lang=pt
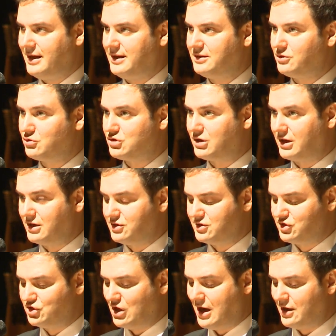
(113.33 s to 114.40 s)
entre os
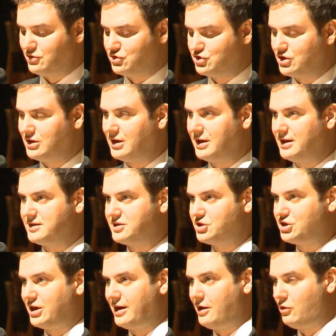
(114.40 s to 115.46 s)
grandes diários de
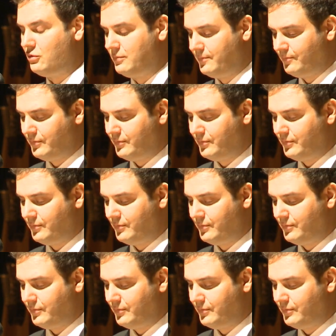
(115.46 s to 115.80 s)
interesse geral.